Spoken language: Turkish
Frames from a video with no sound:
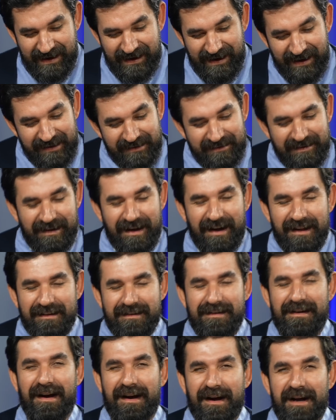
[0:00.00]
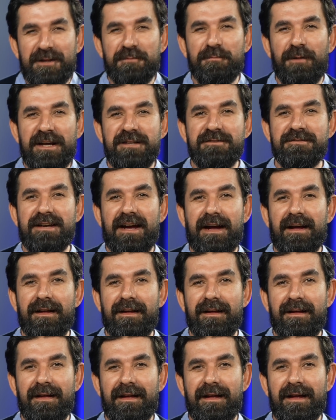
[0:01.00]
altıyı altıya katmayınca
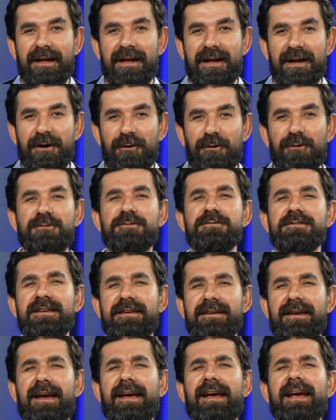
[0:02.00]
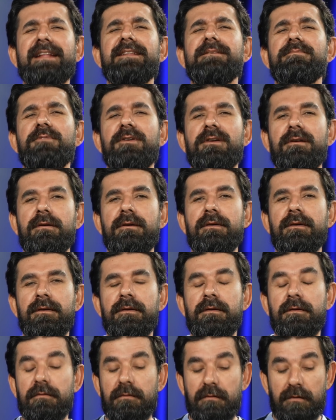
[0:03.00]
32 yetmiyor.
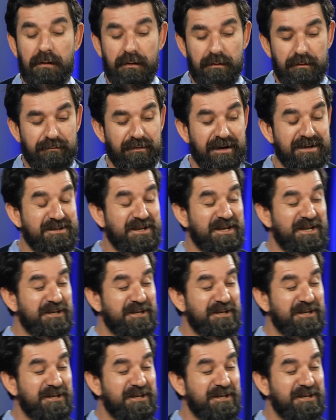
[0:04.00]
Vezir